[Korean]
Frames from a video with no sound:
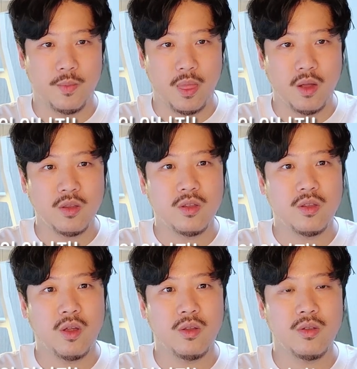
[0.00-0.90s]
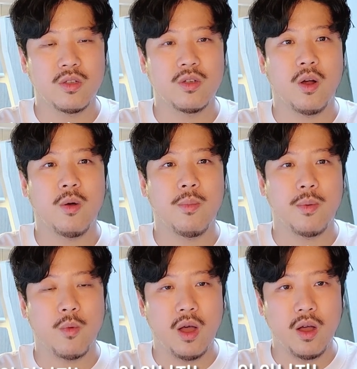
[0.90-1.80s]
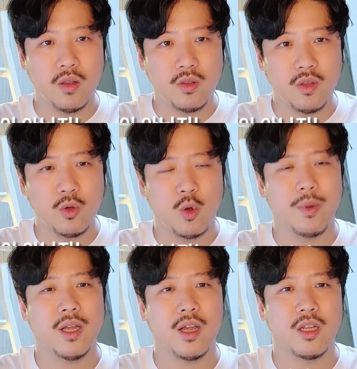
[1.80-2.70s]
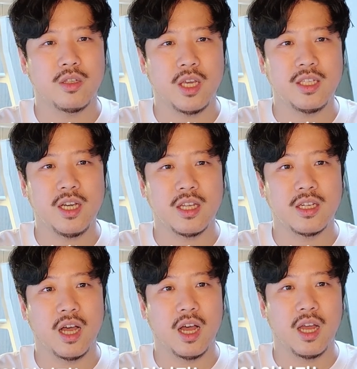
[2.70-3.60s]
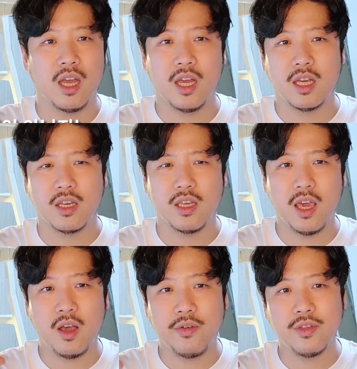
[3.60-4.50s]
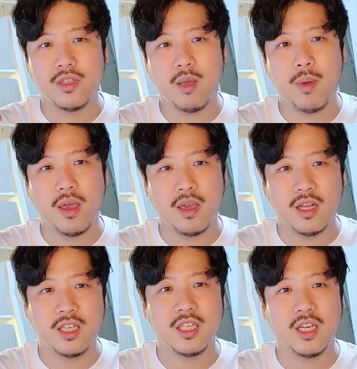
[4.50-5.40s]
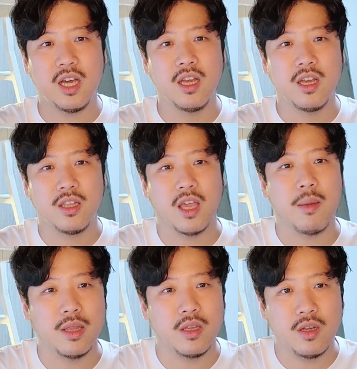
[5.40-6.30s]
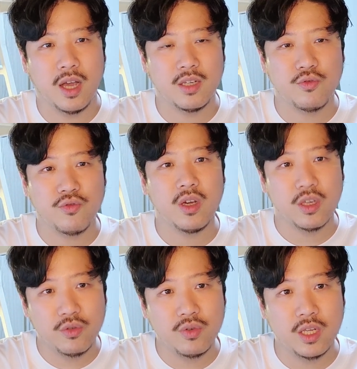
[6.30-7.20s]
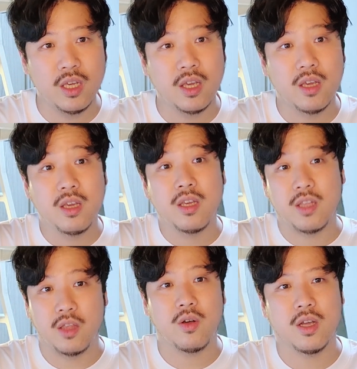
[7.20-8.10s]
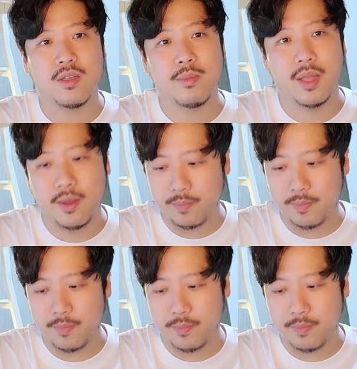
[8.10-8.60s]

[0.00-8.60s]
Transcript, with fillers: 어떤 드럼과 어떤 교반 날개를 채택하는가 그게 컨셉의 일치가 되게 만드는 가장 중요한 기술이 되는 것 같습니다